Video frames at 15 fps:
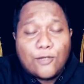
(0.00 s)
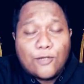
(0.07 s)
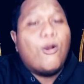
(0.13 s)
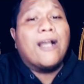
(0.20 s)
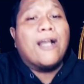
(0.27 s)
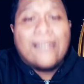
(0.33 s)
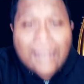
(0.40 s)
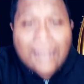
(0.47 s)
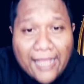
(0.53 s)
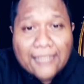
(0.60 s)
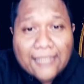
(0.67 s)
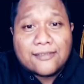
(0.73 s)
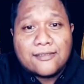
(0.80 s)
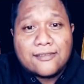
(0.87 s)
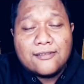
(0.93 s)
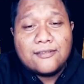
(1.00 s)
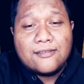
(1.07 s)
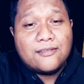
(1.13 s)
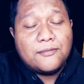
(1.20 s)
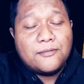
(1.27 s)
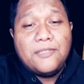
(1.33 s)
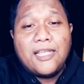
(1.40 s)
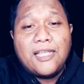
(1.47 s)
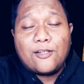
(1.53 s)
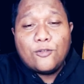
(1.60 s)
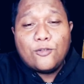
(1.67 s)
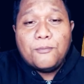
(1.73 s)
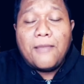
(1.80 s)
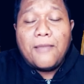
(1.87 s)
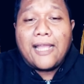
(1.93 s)
biasa, gua gas
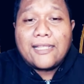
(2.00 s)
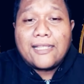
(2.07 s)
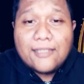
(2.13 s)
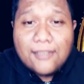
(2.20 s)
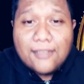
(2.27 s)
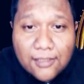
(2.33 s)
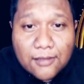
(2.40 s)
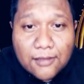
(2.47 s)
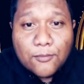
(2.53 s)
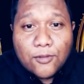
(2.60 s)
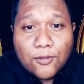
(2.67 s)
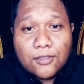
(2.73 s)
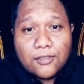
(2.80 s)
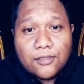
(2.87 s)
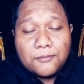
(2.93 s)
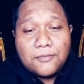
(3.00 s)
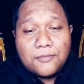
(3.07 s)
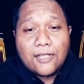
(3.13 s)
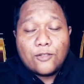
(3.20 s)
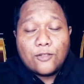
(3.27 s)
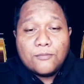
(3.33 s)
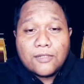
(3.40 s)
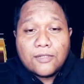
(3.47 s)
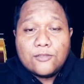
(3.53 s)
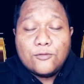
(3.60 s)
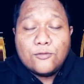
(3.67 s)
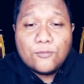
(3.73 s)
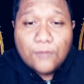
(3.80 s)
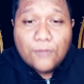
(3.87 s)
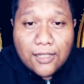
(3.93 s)
biar lu bangkit boy biar lu
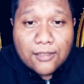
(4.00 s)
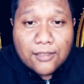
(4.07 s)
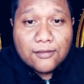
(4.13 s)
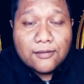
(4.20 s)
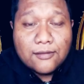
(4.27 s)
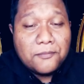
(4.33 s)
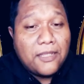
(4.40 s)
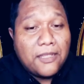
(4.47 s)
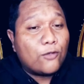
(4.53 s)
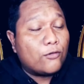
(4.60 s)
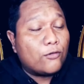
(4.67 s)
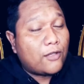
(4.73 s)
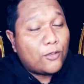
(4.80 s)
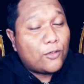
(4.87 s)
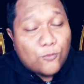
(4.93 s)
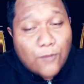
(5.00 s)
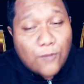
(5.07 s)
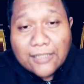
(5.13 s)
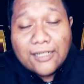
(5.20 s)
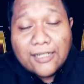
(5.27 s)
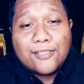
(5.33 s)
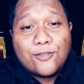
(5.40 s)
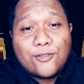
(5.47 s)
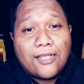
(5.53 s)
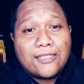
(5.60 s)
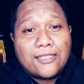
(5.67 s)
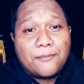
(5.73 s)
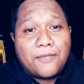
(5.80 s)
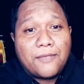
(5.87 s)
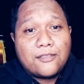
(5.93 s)
berjuang biar lu keluar dari
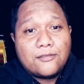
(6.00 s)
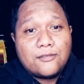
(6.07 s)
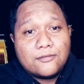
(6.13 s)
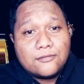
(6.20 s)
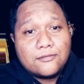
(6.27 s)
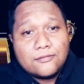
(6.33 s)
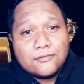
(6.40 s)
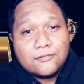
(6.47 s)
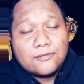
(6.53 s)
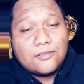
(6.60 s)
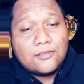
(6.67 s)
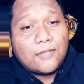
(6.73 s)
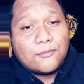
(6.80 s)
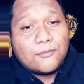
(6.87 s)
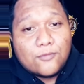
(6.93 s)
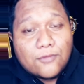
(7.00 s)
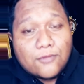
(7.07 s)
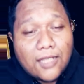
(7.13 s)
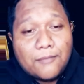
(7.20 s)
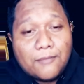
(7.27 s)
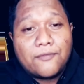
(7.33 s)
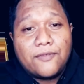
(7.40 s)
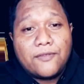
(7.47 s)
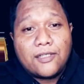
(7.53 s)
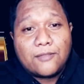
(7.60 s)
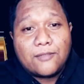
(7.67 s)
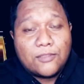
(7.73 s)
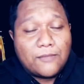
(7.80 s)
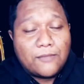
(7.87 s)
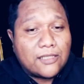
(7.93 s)
zona nyaman lu dan mulai
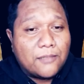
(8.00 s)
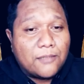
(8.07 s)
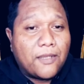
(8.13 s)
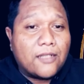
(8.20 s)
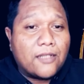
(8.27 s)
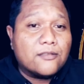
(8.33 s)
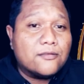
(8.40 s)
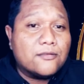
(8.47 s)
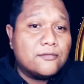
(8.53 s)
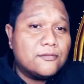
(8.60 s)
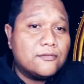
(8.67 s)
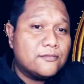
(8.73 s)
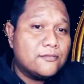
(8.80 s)
berpikir buat masa depan lu